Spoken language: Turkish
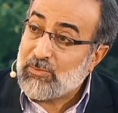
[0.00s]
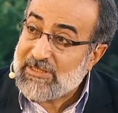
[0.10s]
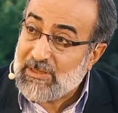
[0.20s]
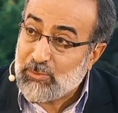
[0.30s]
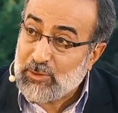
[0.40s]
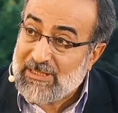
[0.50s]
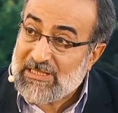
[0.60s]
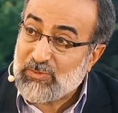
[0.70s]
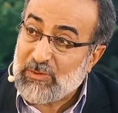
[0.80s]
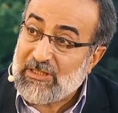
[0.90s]
bize bu
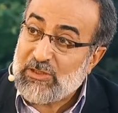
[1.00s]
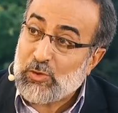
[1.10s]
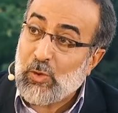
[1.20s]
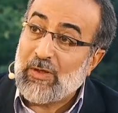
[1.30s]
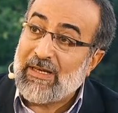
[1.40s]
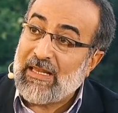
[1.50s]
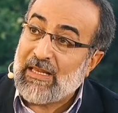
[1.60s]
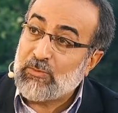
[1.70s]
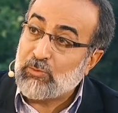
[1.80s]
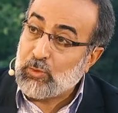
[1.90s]
tespiti
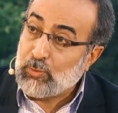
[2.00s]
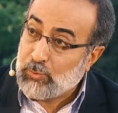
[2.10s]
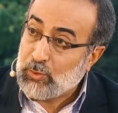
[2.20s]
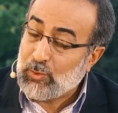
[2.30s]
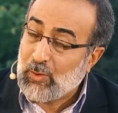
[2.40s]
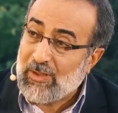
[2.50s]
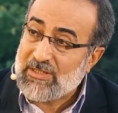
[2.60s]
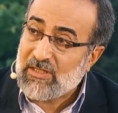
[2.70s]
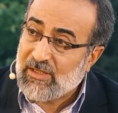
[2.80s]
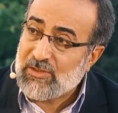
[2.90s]
söyleyen, bu bunun
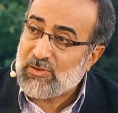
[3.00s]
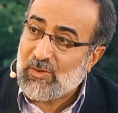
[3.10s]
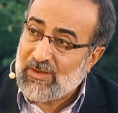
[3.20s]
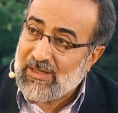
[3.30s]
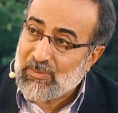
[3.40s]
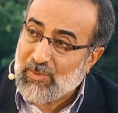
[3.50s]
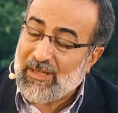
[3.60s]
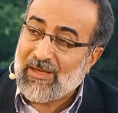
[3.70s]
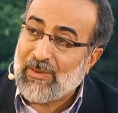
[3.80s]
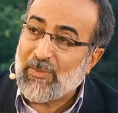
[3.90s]
olacağını söyleyen
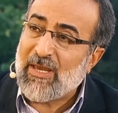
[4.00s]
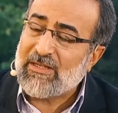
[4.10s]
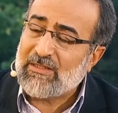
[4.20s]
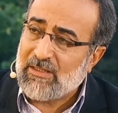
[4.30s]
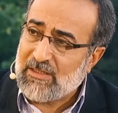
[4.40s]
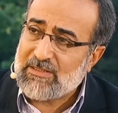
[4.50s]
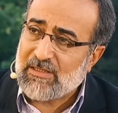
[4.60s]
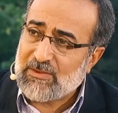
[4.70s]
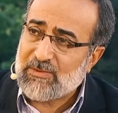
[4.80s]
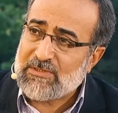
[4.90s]
peygamber
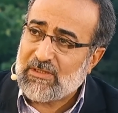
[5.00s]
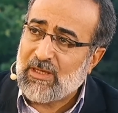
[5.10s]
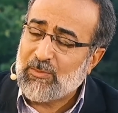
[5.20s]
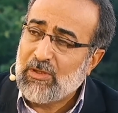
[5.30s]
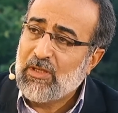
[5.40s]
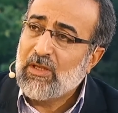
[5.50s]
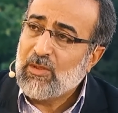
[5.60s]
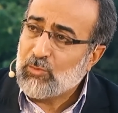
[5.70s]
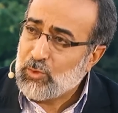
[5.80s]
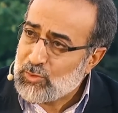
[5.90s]
Aleyhisselatü Vesselam
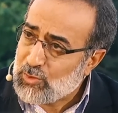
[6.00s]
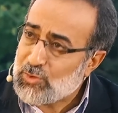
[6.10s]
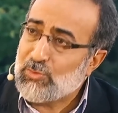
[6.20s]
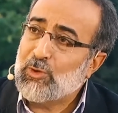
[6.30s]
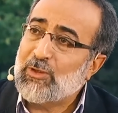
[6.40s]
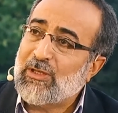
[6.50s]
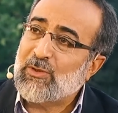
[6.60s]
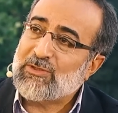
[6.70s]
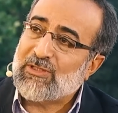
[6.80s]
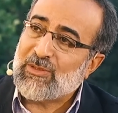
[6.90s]
bunun çözümünü de
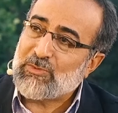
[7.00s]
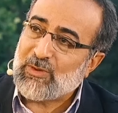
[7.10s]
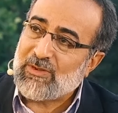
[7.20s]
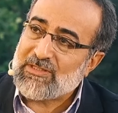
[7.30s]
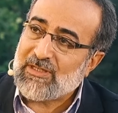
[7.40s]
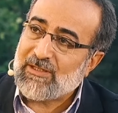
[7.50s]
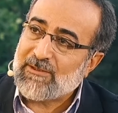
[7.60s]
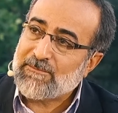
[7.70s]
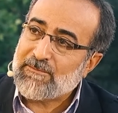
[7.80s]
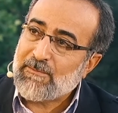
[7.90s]
göstermiş olacak.
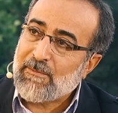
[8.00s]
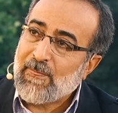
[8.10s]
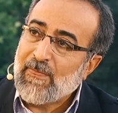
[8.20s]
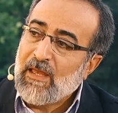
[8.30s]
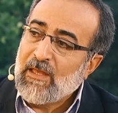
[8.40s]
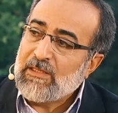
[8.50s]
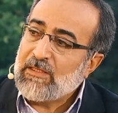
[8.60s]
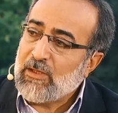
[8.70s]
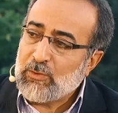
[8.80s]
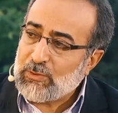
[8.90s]

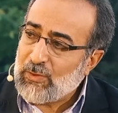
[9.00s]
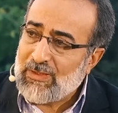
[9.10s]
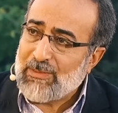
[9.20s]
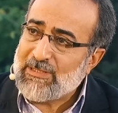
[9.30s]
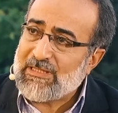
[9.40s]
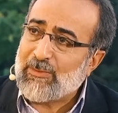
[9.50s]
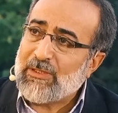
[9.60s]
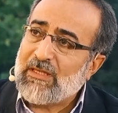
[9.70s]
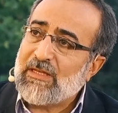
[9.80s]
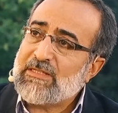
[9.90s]
Yahut öyle bir
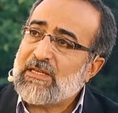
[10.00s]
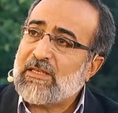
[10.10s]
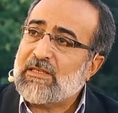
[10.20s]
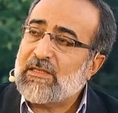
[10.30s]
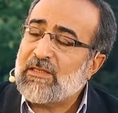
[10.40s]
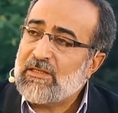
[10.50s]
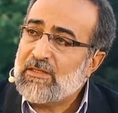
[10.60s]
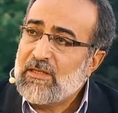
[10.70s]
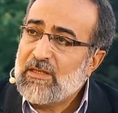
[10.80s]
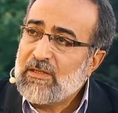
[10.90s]
zaman gelecek ki
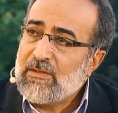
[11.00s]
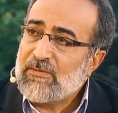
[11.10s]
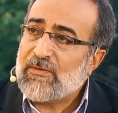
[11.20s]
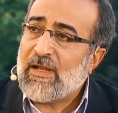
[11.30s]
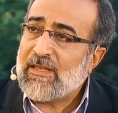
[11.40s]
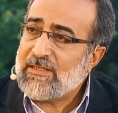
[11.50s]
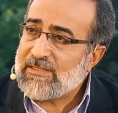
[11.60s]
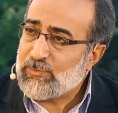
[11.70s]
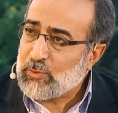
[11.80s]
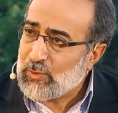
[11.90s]

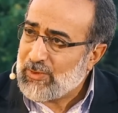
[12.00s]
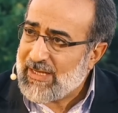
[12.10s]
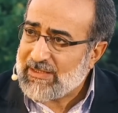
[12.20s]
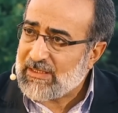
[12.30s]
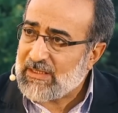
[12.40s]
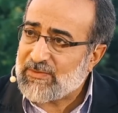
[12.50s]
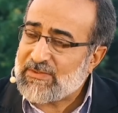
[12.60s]
faiz bütün her tarafı